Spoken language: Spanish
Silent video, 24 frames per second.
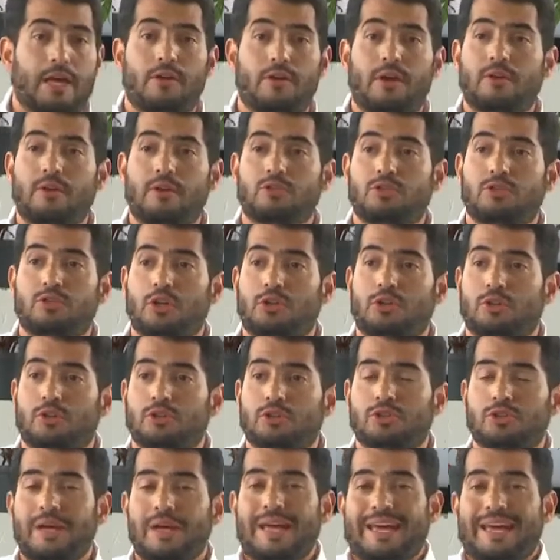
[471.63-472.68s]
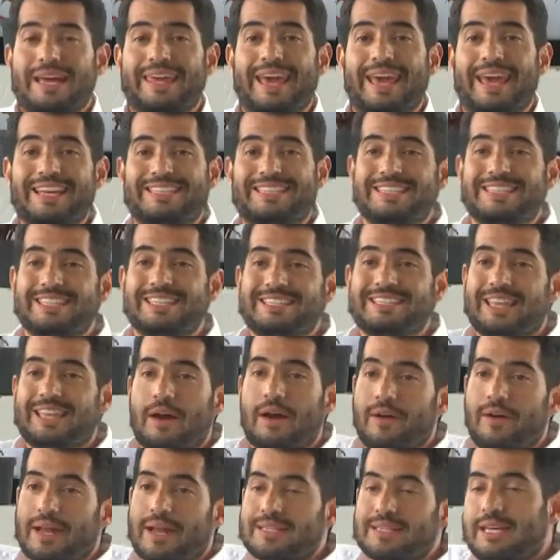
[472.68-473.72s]
a nosotros que allí se
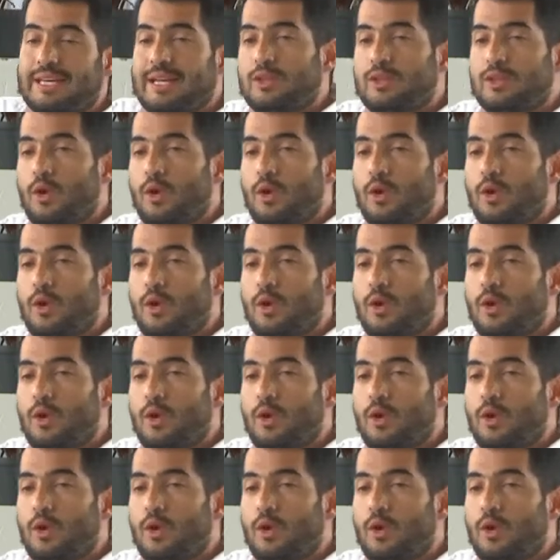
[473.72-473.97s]
estaban haciendo